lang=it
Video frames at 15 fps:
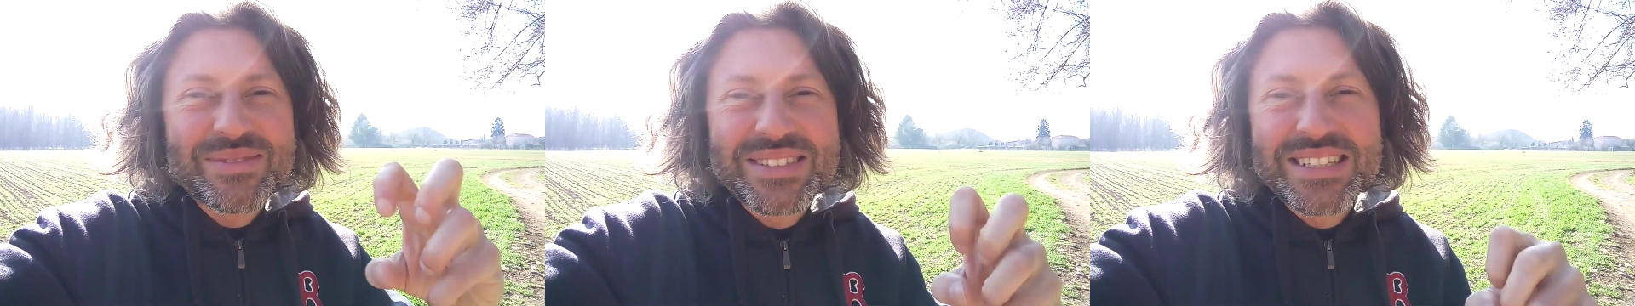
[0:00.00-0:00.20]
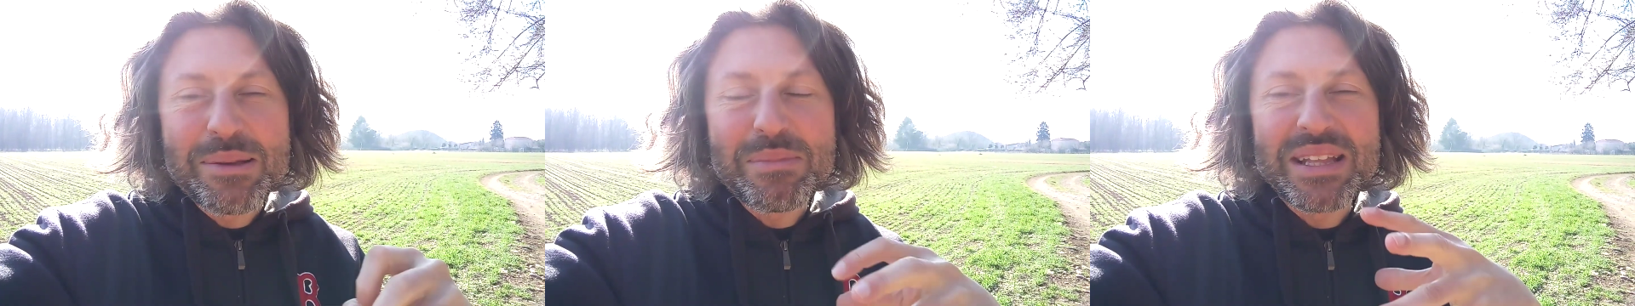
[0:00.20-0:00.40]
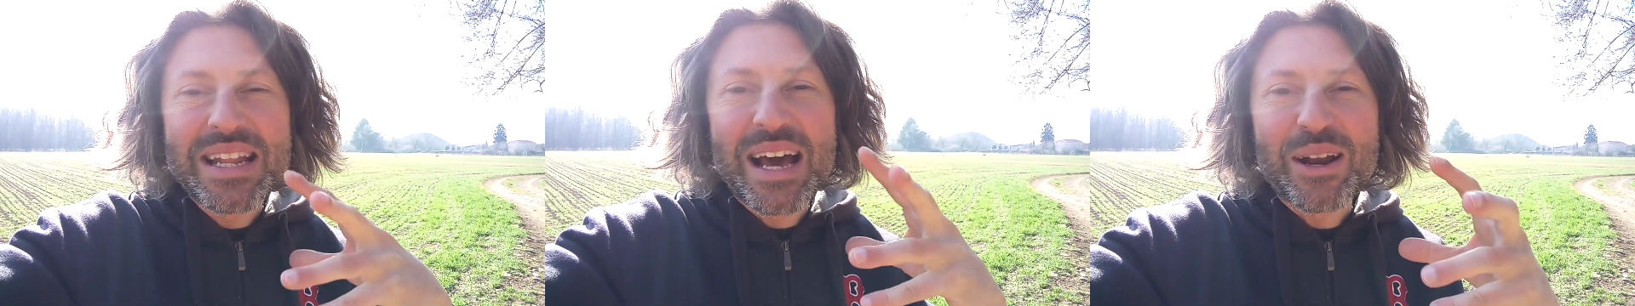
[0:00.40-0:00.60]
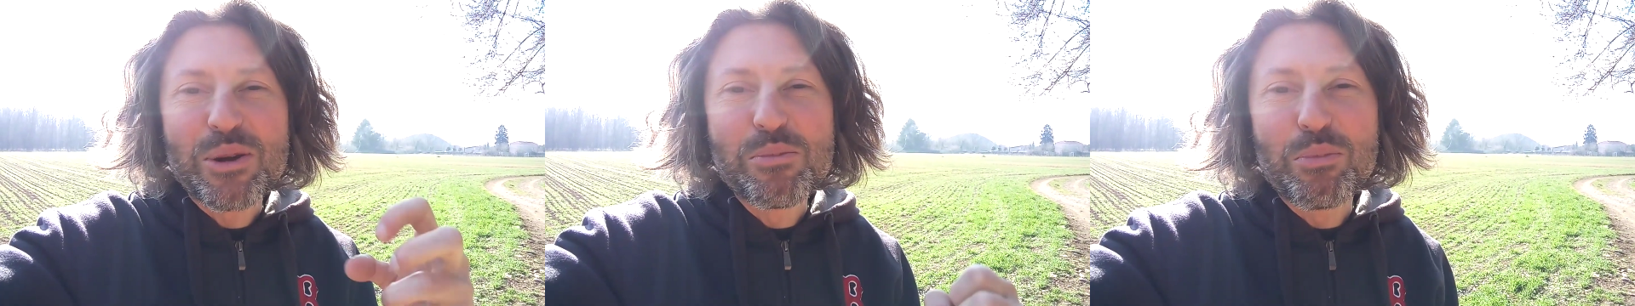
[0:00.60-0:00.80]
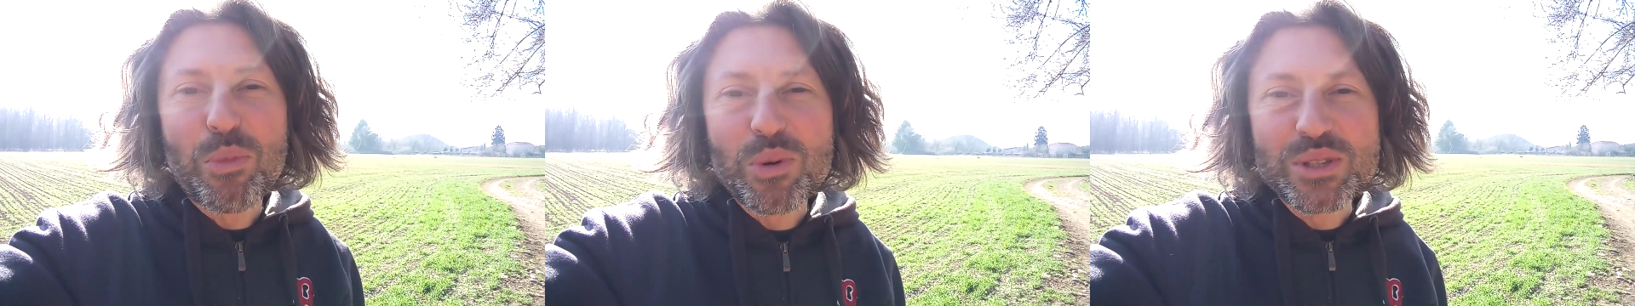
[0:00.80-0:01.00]
seminare
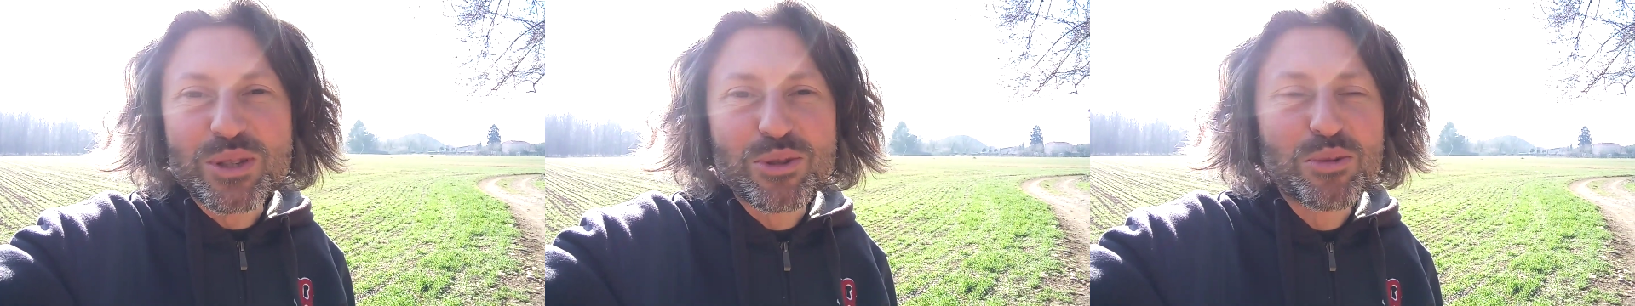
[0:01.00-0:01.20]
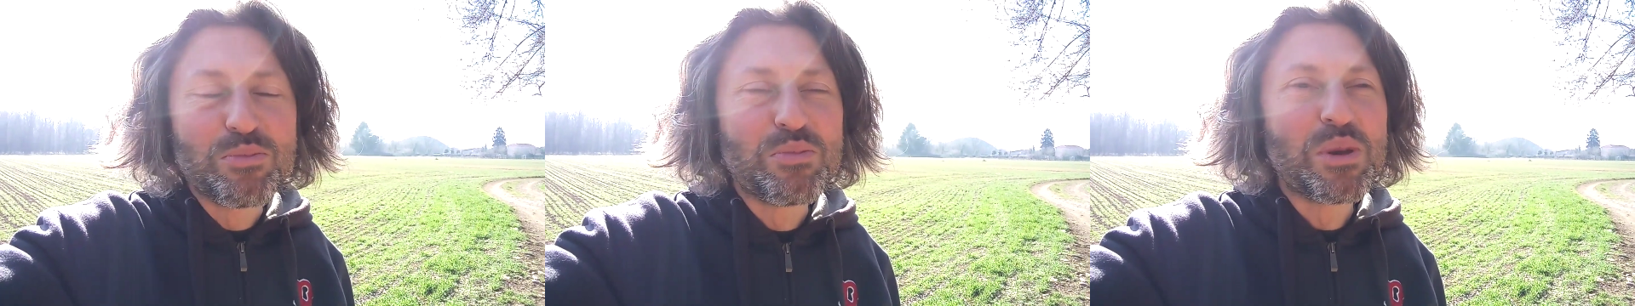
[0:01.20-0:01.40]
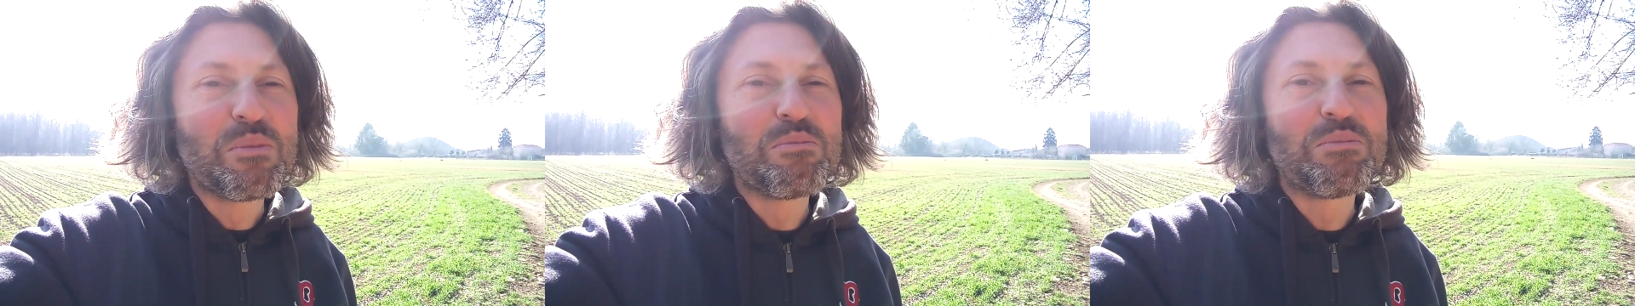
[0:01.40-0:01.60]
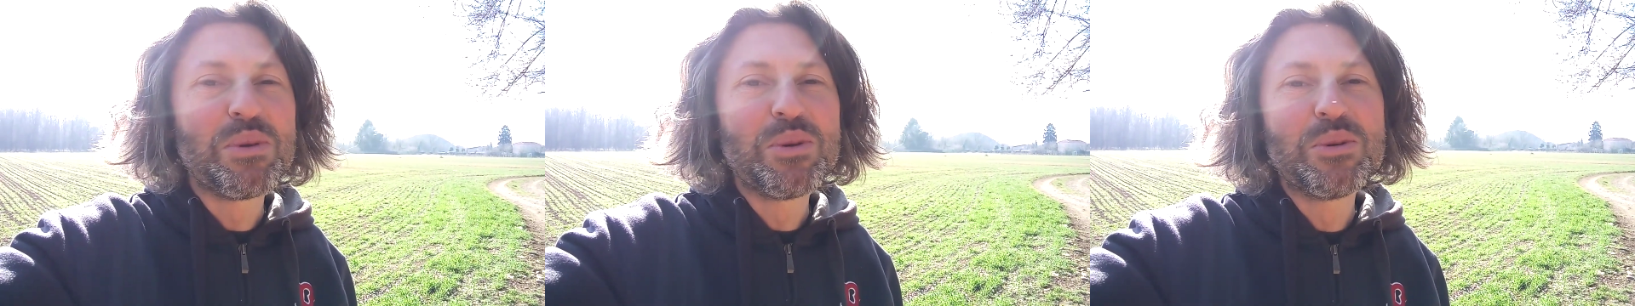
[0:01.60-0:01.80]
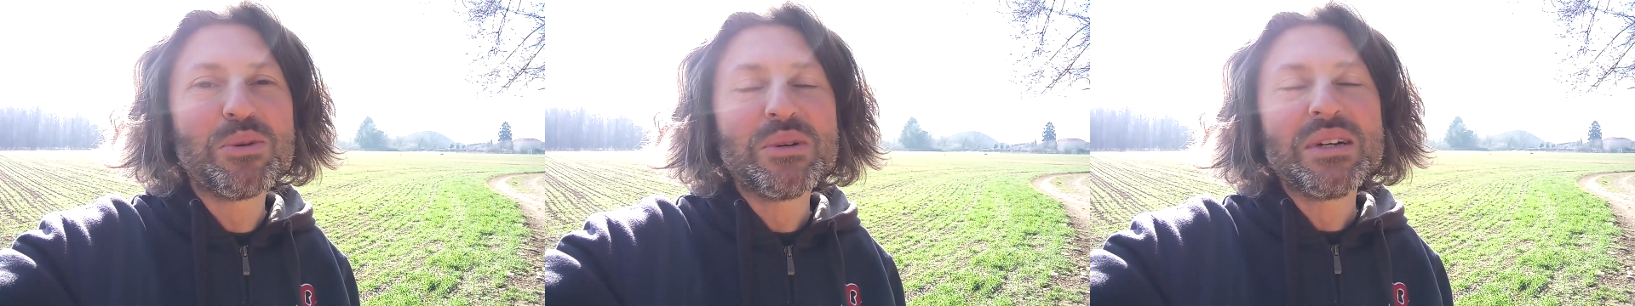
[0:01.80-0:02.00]
un po' di dubbi in
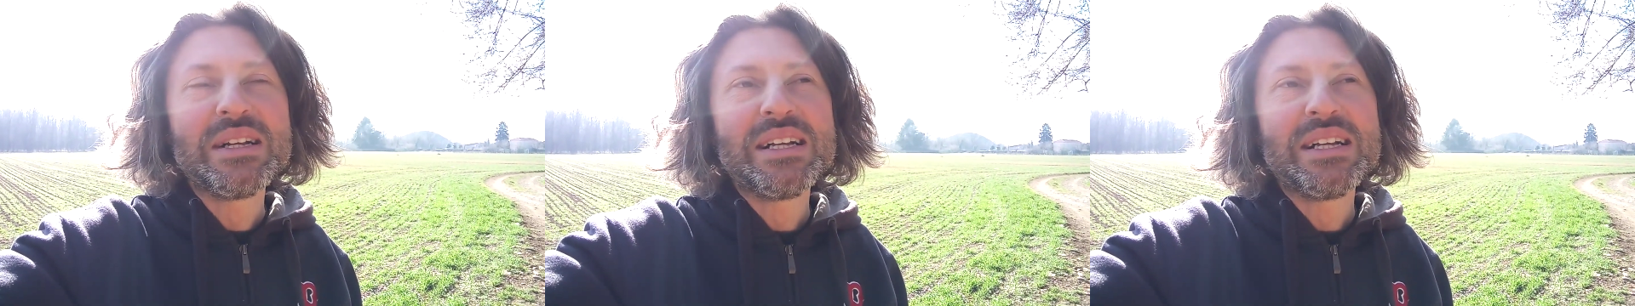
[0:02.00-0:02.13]
più,